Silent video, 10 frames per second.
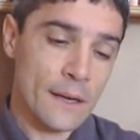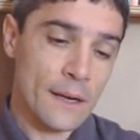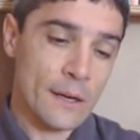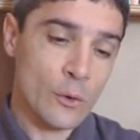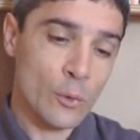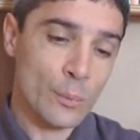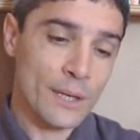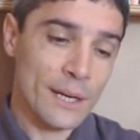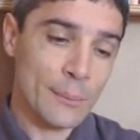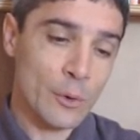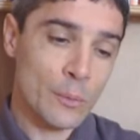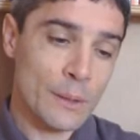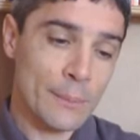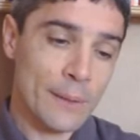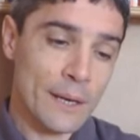accomplir un
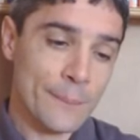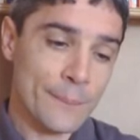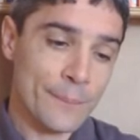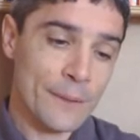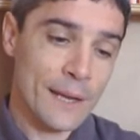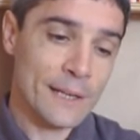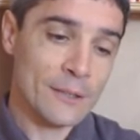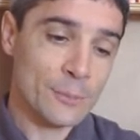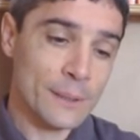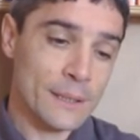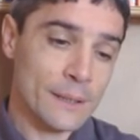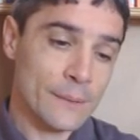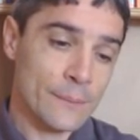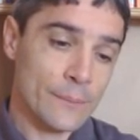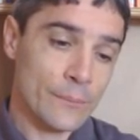premier pas à l'esprit,
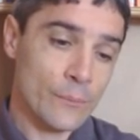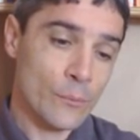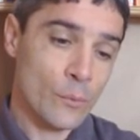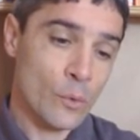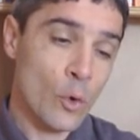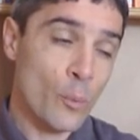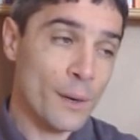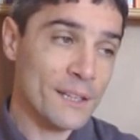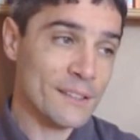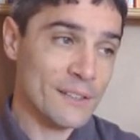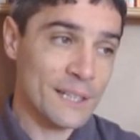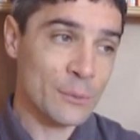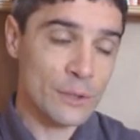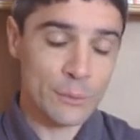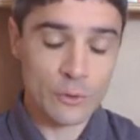aux prises avec un
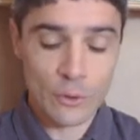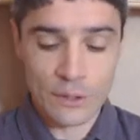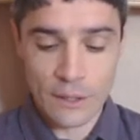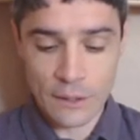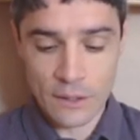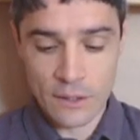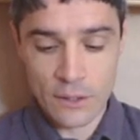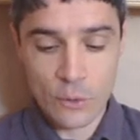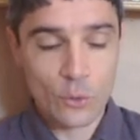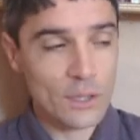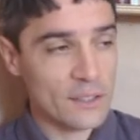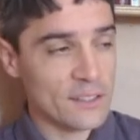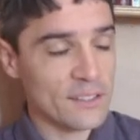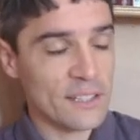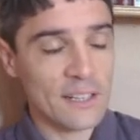monde absurde. Hein. On a
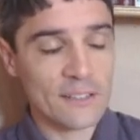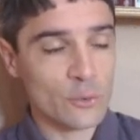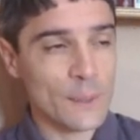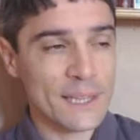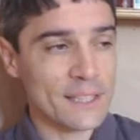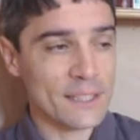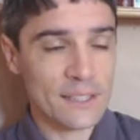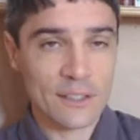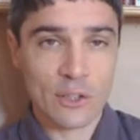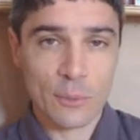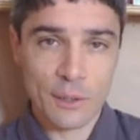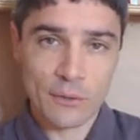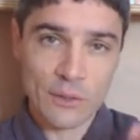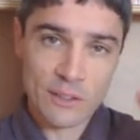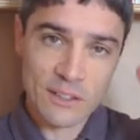dit c'est la suite, l'homme
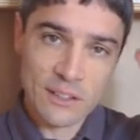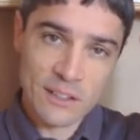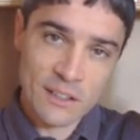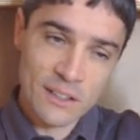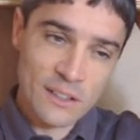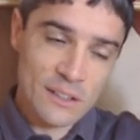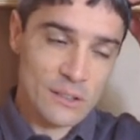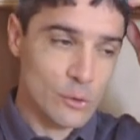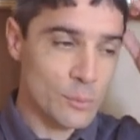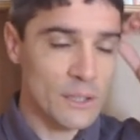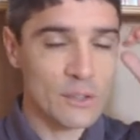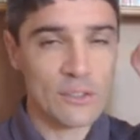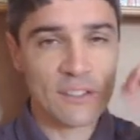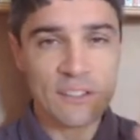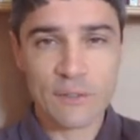révolté, du mythe de
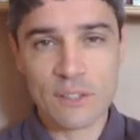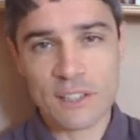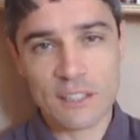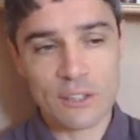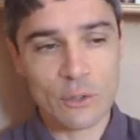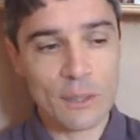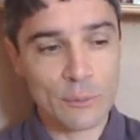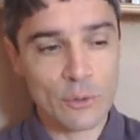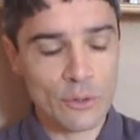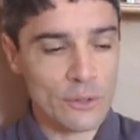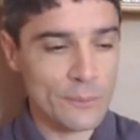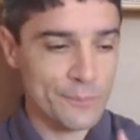Sisyphe qui traite de l'absurde.